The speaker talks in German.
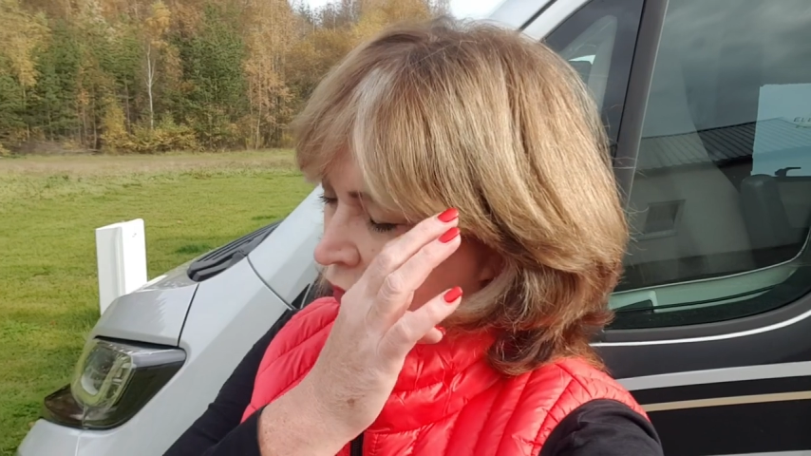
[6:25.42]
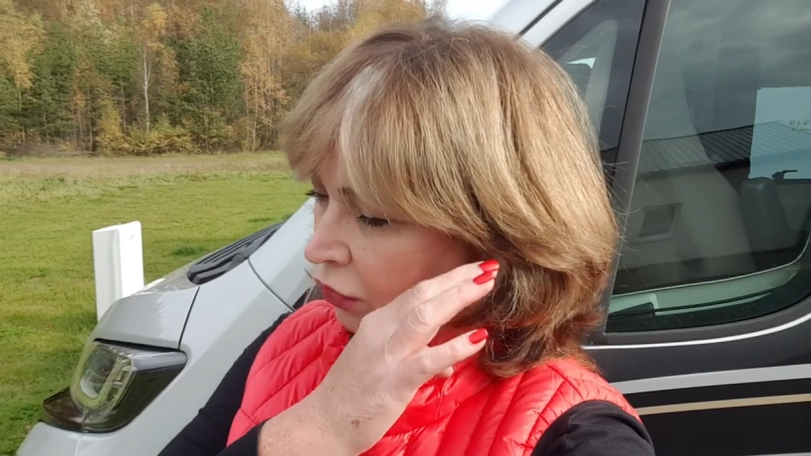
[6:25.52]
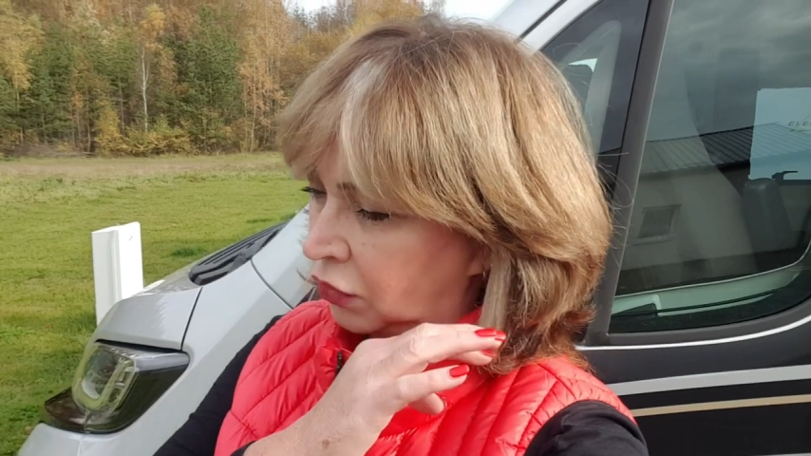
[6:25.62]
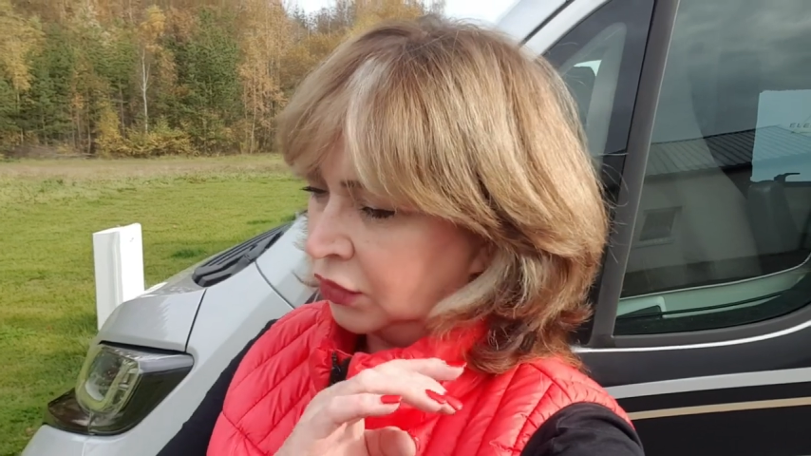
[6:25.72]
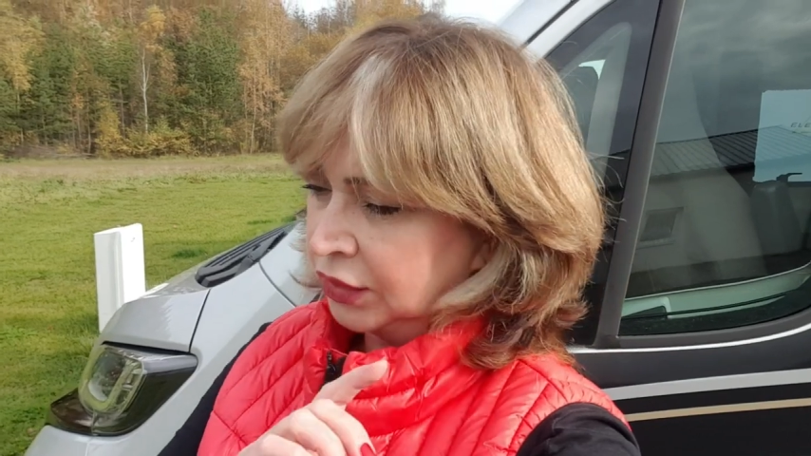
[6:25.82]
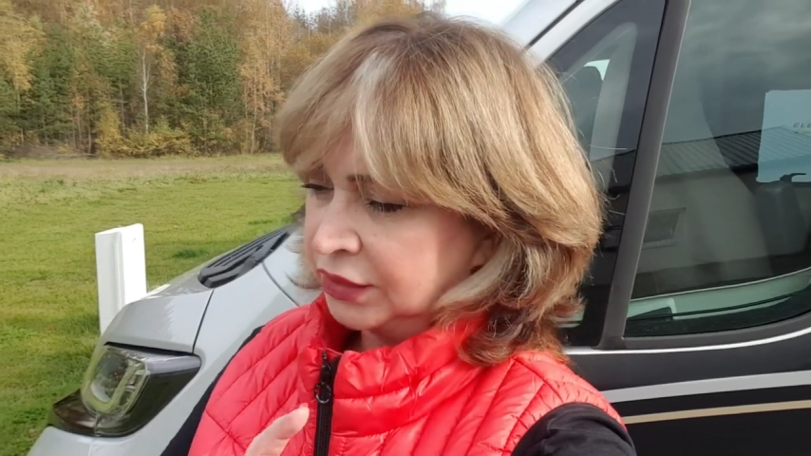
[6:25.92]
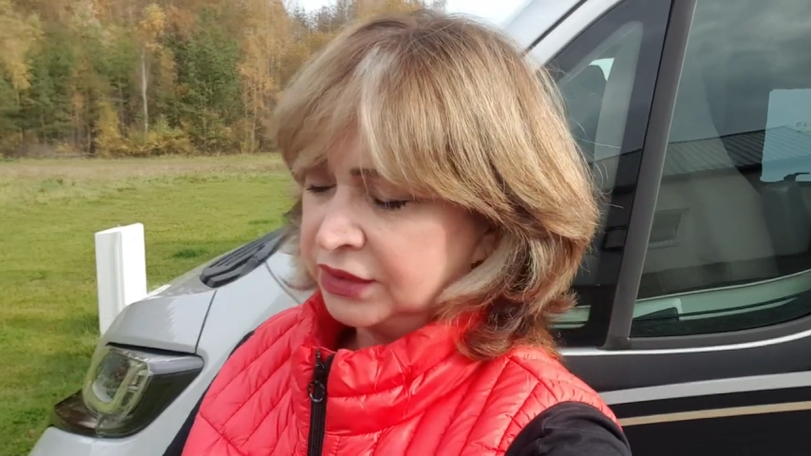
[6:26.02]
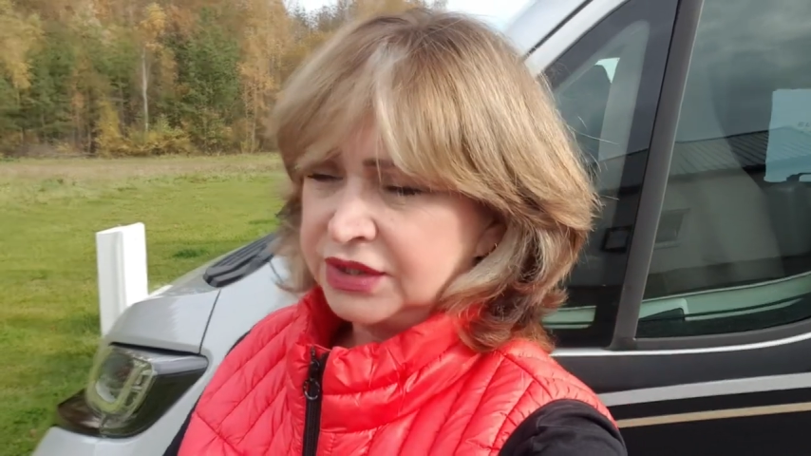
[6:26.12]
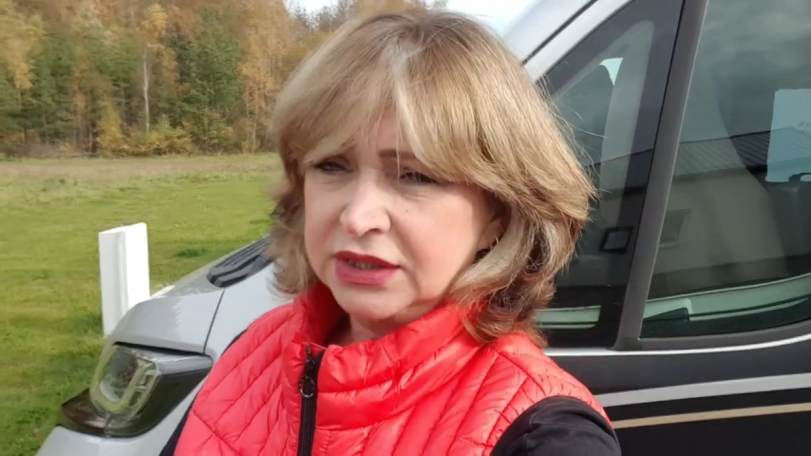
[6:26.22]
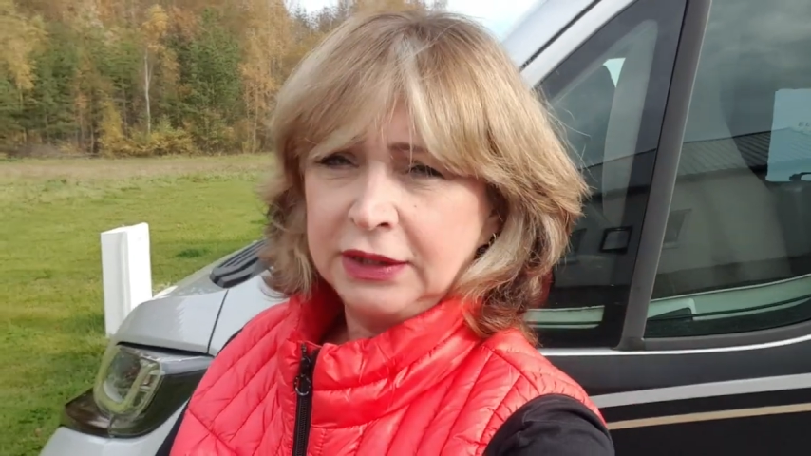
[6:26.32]

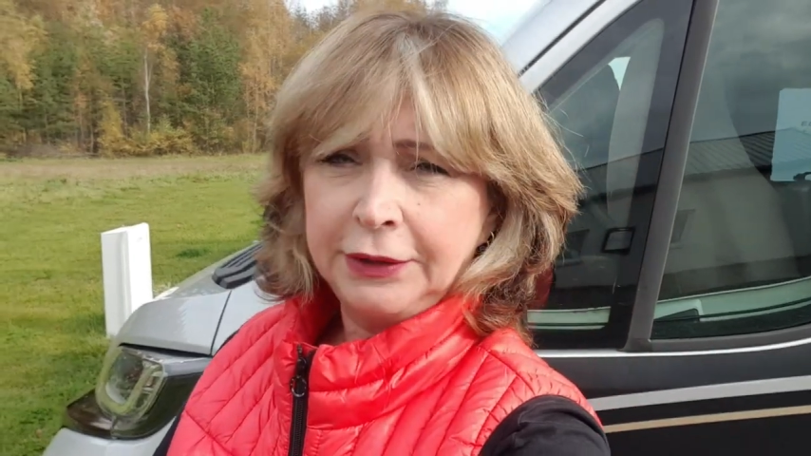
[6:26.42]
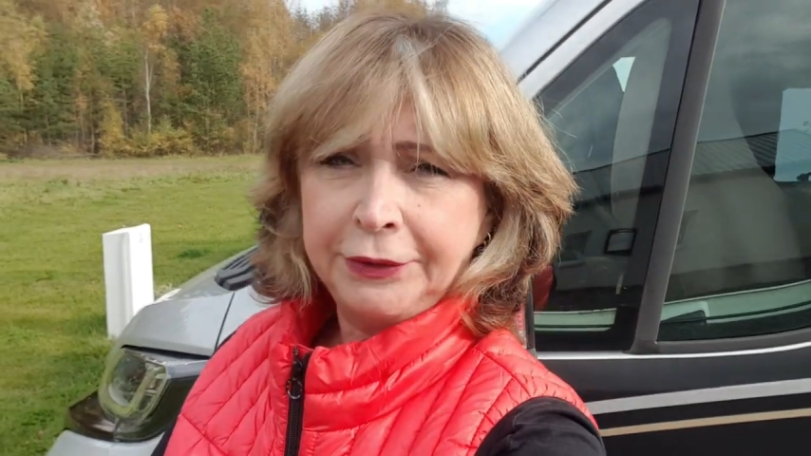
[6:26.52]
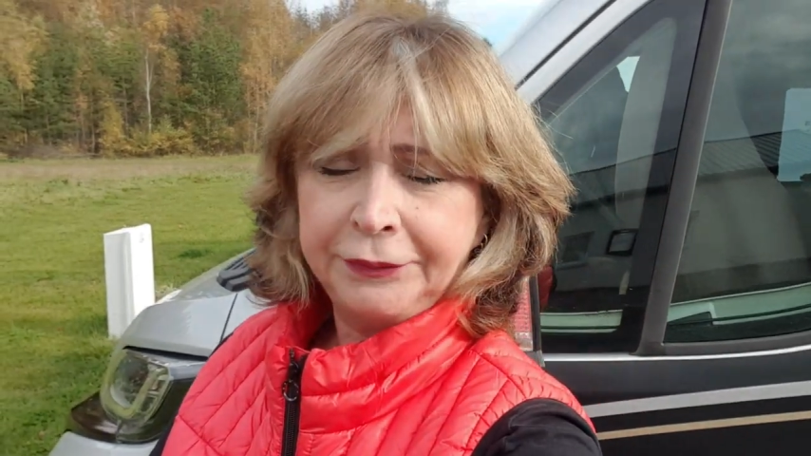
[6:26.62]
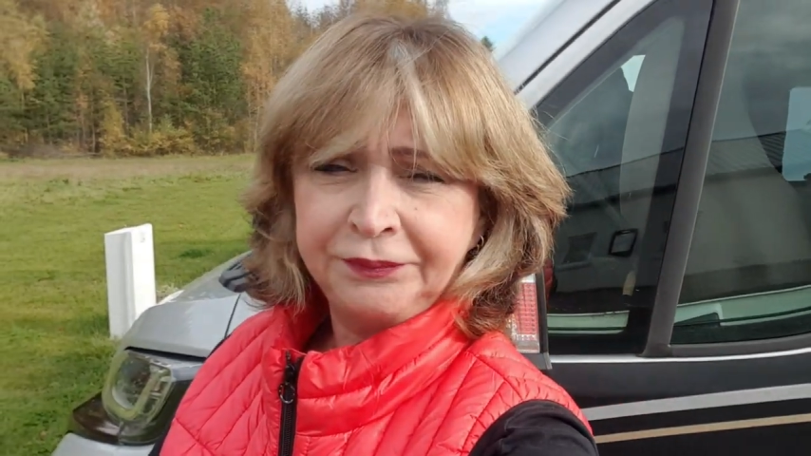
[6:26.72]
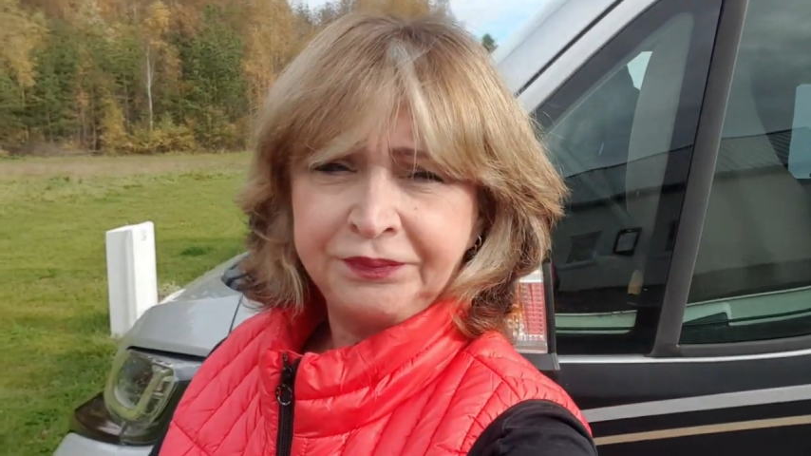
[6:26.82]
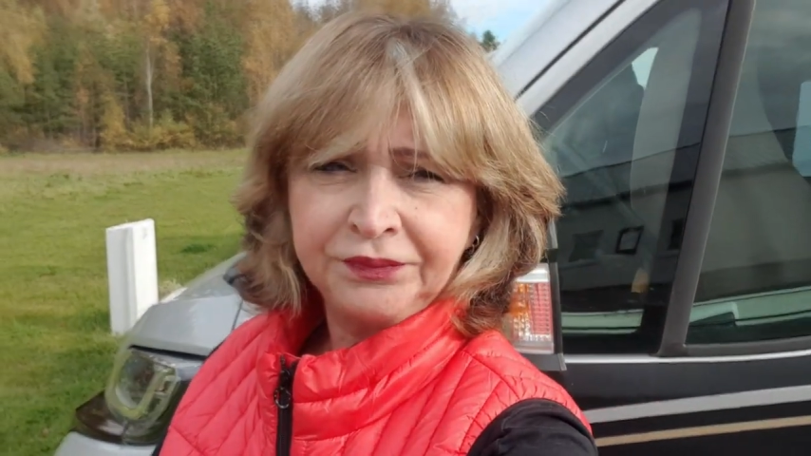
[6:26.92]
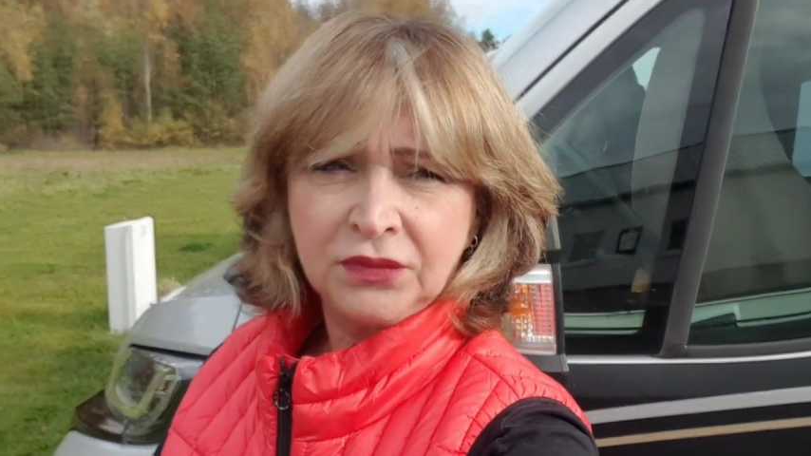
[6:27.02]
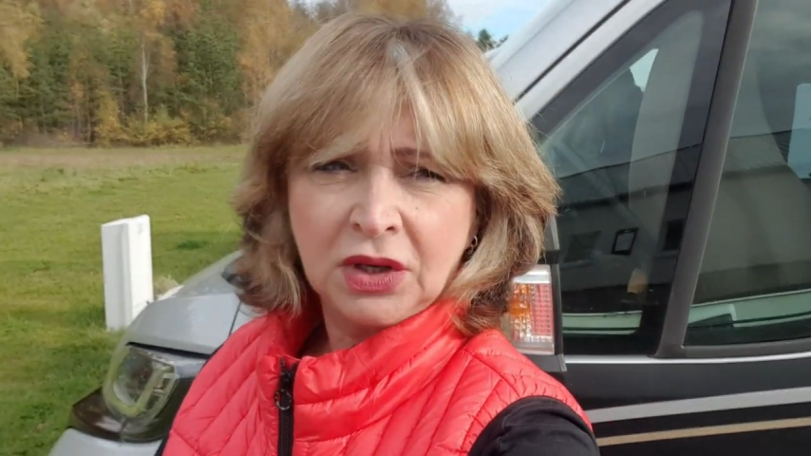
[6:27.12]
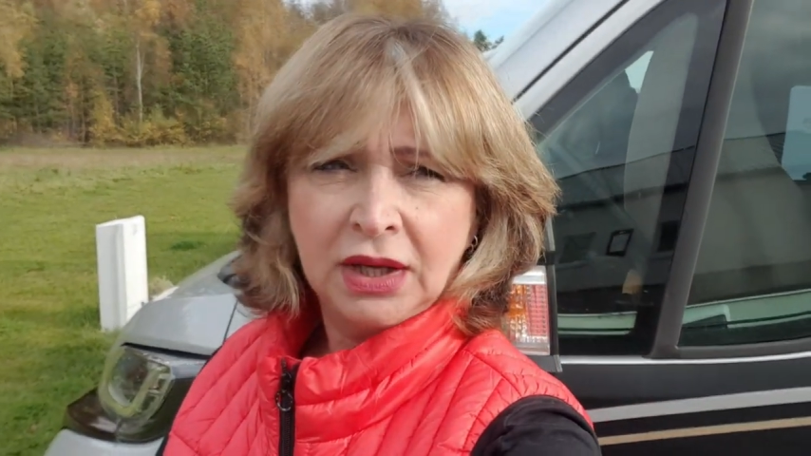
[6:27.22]
Und ähm,